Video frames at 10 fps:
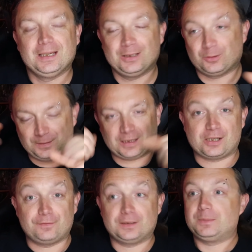i otwiera
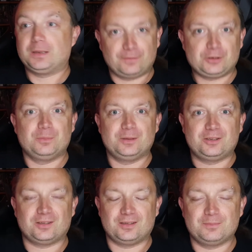szafę, to miała właśnie
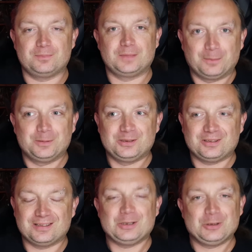być, e, miała być e,
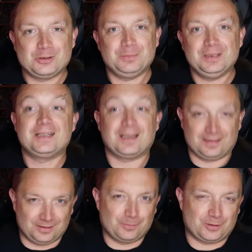Jamie Lee
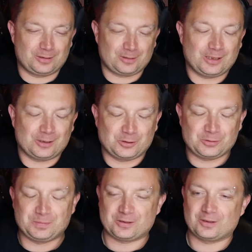Curtis. Dobrze kojarzysz z
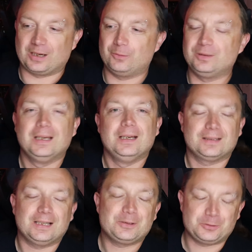pierwszego Halloween,
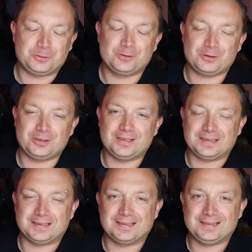no ale coś, coś się
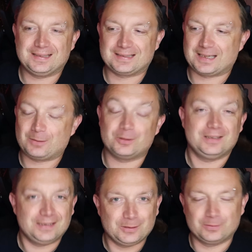niestety nie zgrało
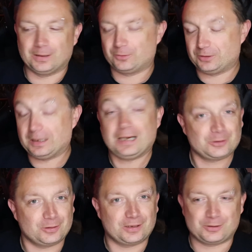i nie udało się, a
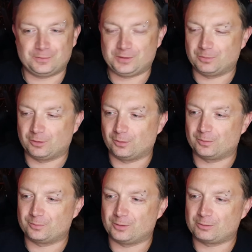szkoda, rzeczywiście mogło,
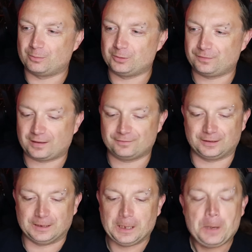mogło być
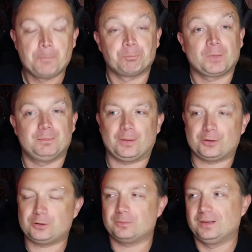fajnie. Miała
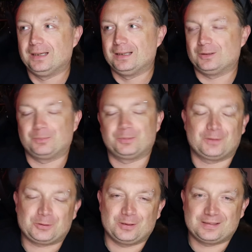się no
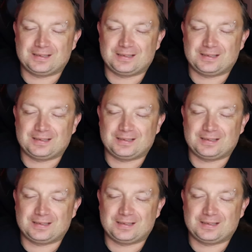ponieważ to jest